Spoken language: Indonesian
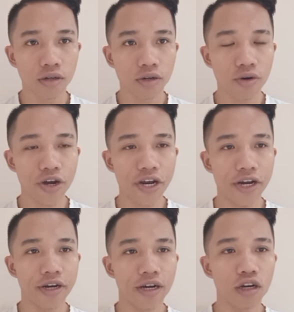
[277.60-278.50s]
okay.
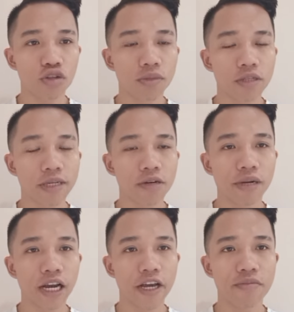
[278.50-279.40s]
halo teman-teman
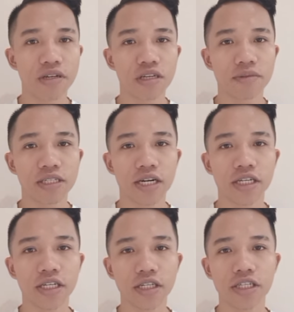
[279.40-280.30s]
kembali lagi bersama saya
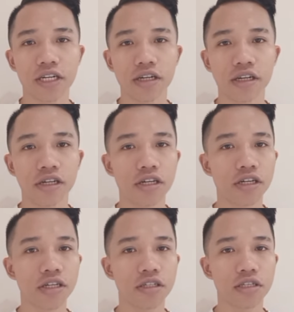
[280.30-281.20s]
di channel
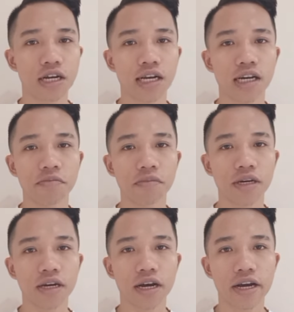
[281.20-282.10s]
ini Salam
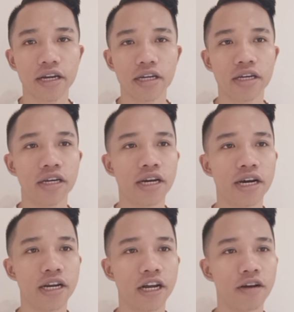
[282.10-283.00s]
NKRI
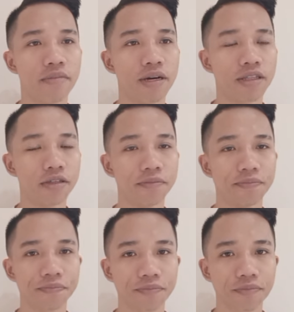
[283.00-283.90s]
Harga Mati
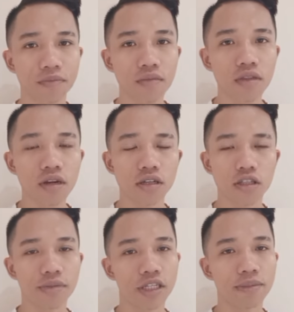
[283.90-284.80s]

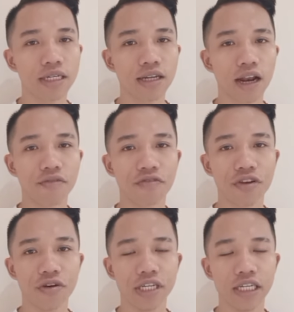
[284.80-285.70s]
Teman-teman dalam
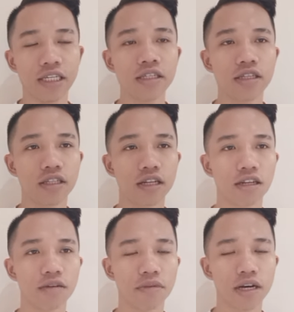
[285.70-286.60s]
video ini kita
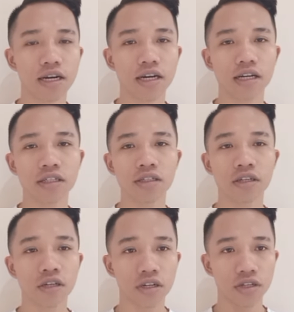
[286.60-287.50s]
telah mendengarkan
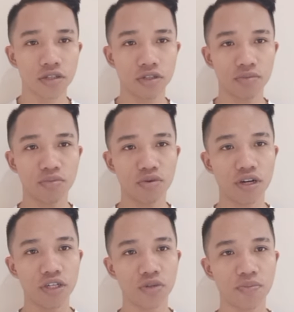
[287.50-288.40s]

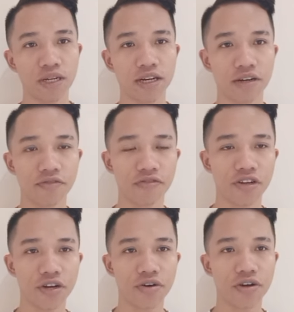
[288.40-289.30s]
sebuah cuplikan
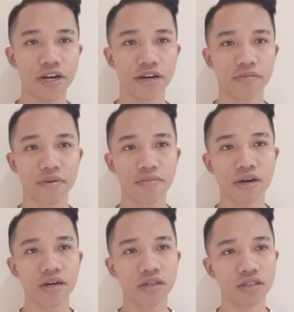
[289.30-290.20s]
video yang
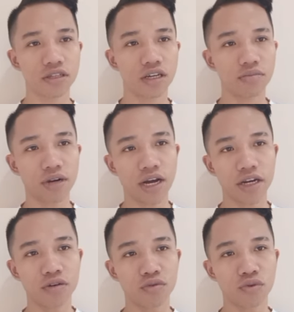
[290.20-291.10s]
memang sangat
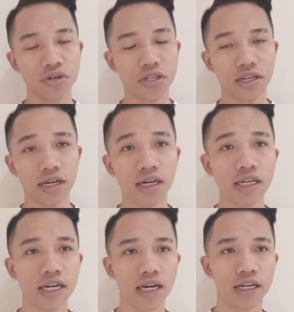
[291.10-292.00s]
menarik untuk
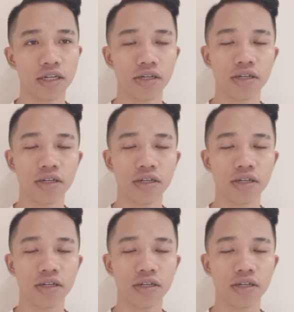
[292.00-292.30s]
kita dan